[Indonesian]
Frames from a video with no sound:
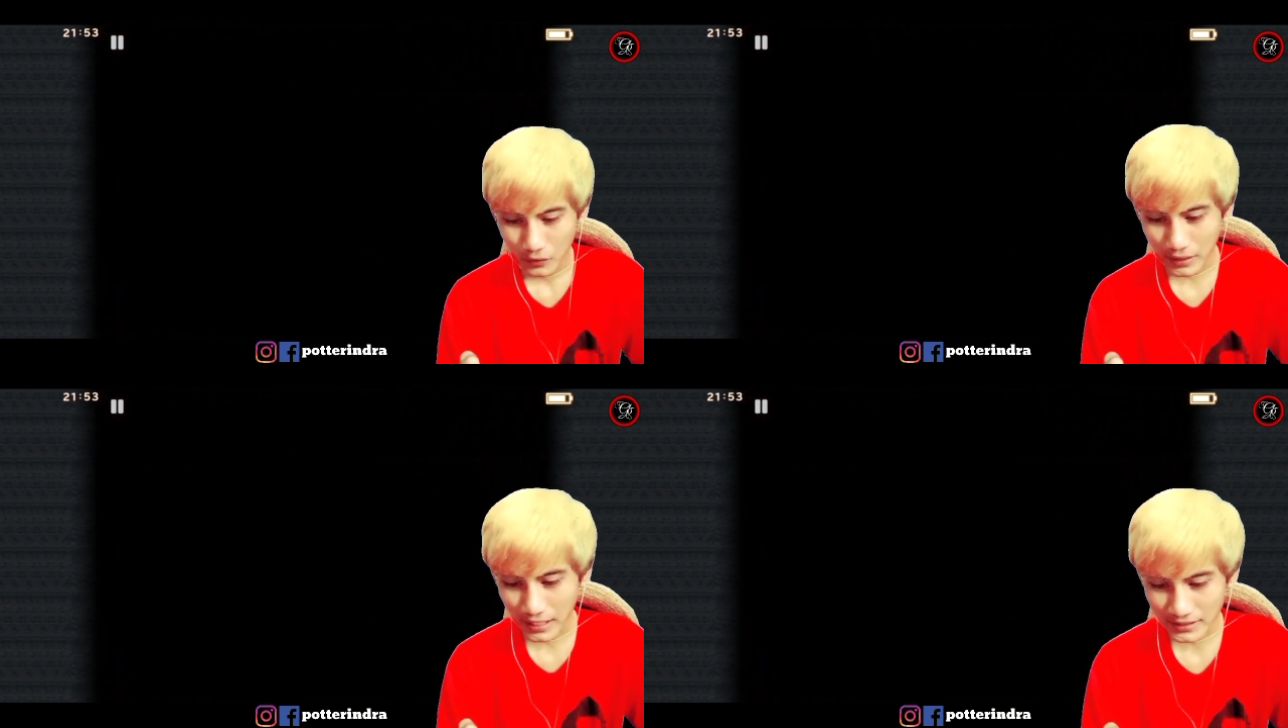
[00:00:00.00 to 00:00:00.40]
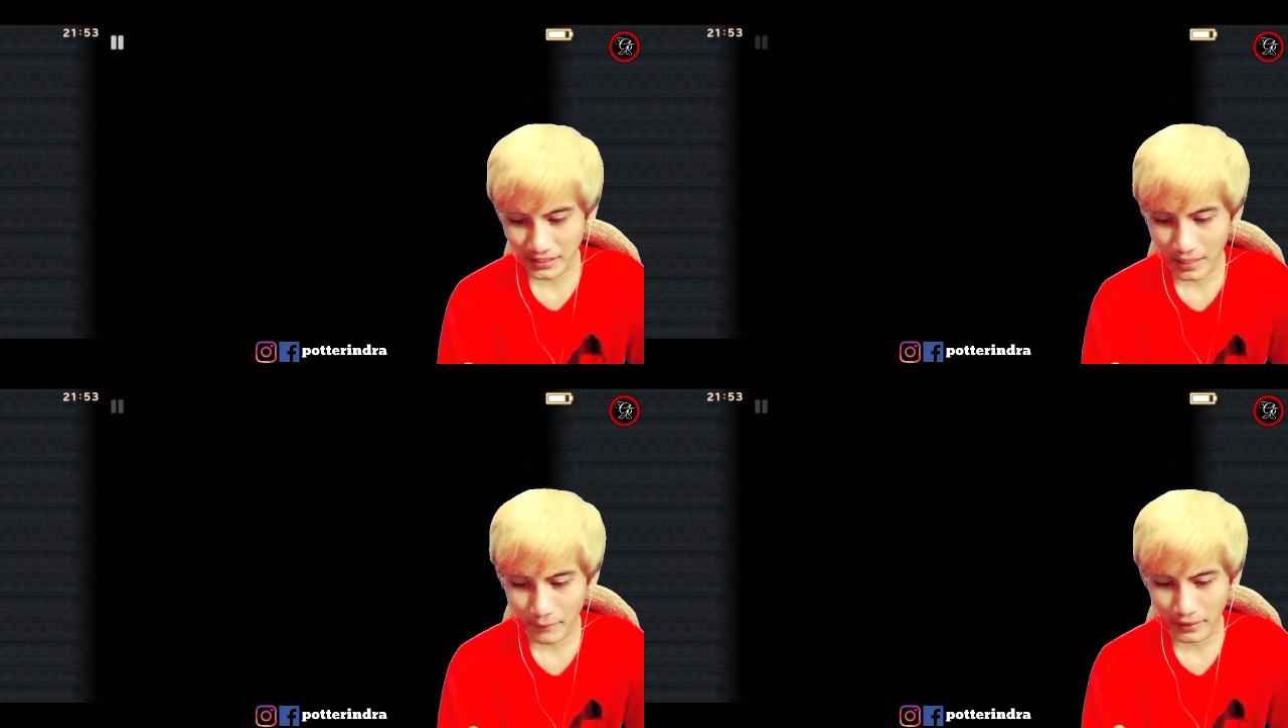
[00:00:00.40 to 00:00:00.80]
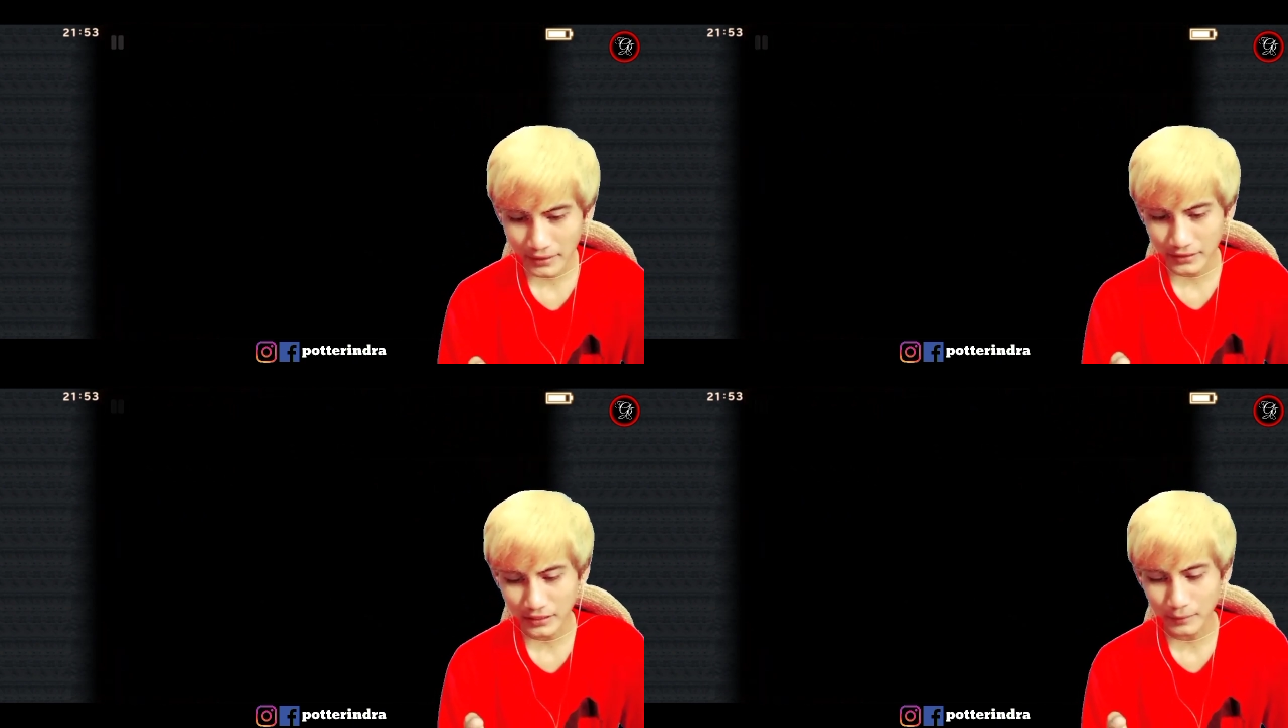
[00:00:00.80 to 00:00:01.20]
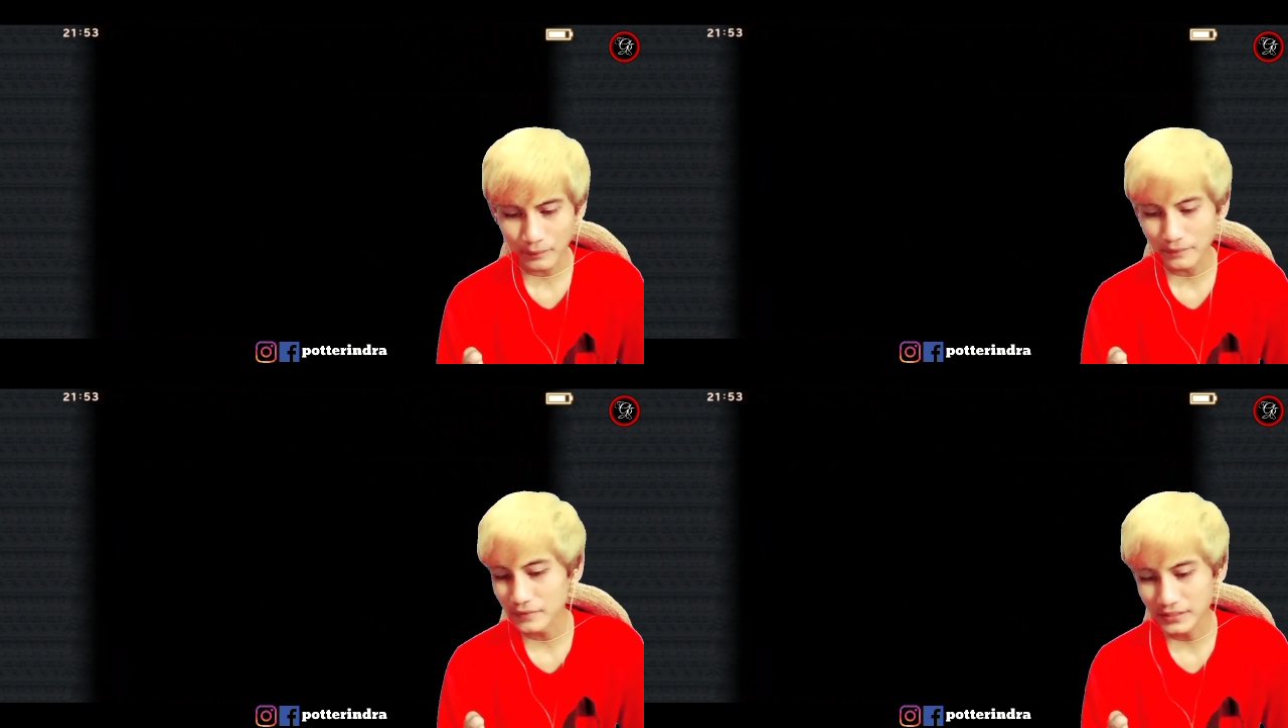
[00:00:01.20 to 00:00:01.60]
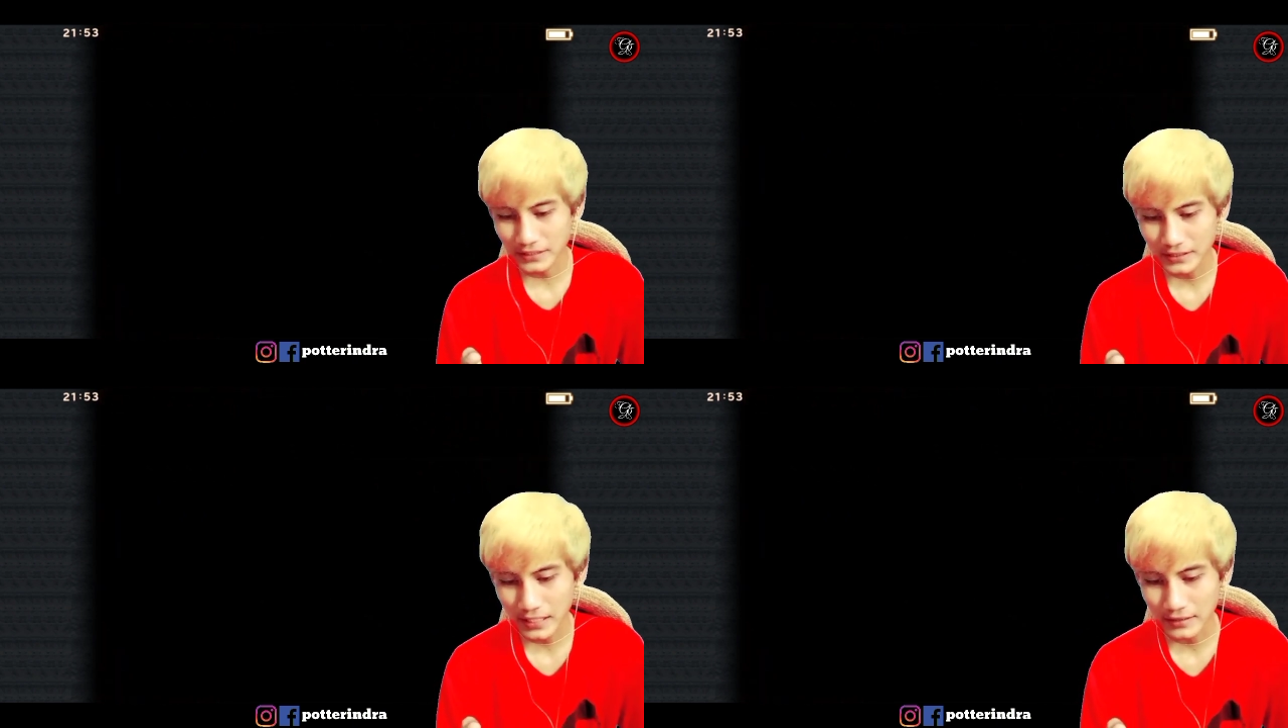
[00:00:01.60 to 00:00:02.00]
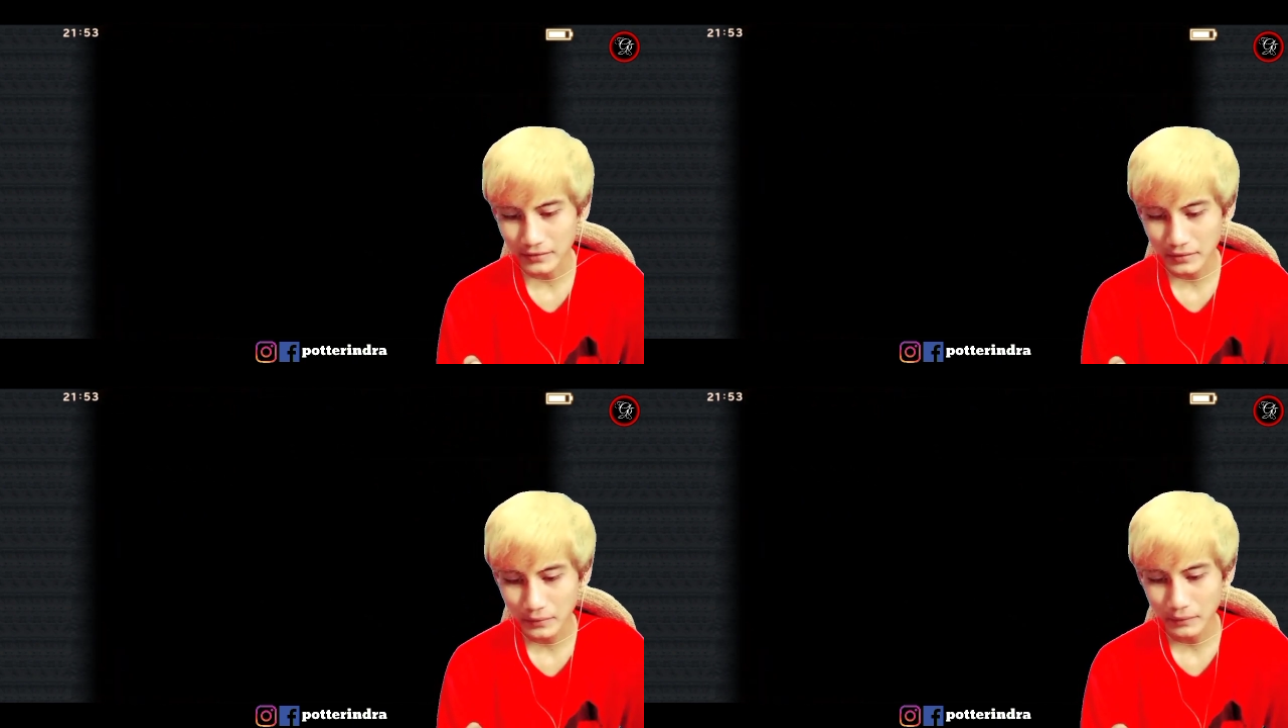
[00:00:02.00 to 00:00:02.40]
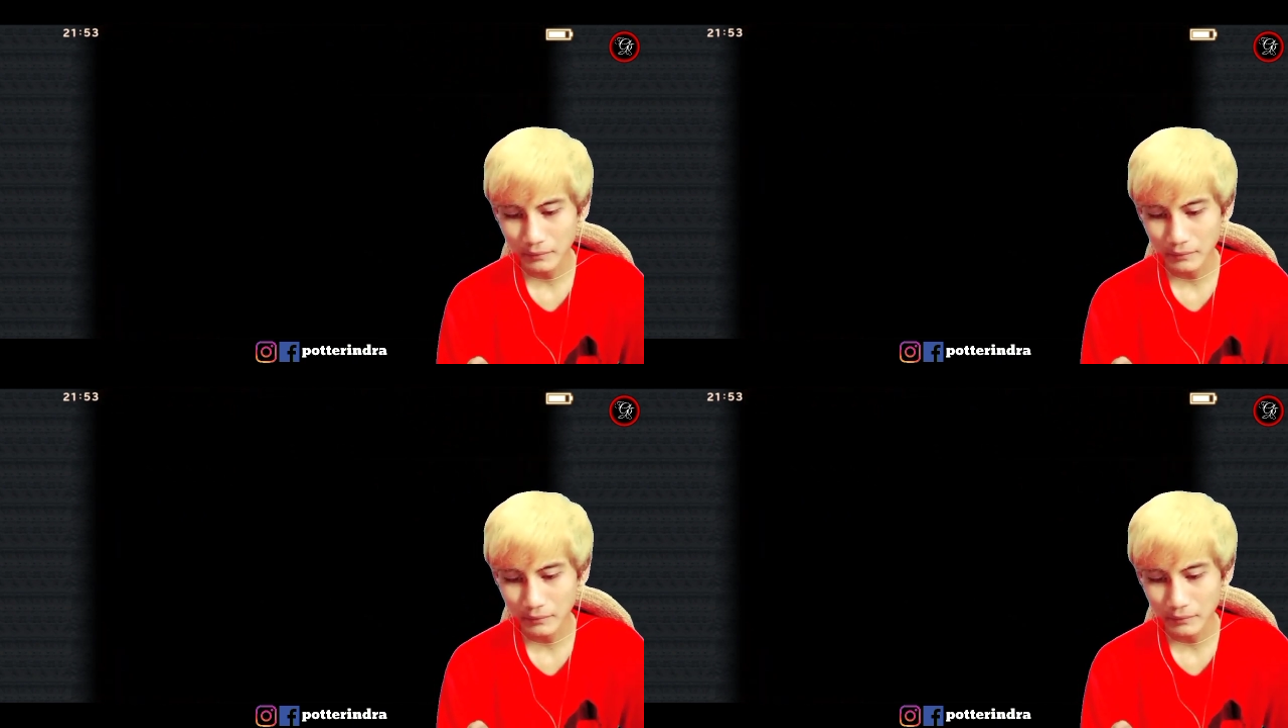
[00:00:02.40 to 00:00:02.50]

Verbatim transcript: gue kasih nama ya tetap Zidane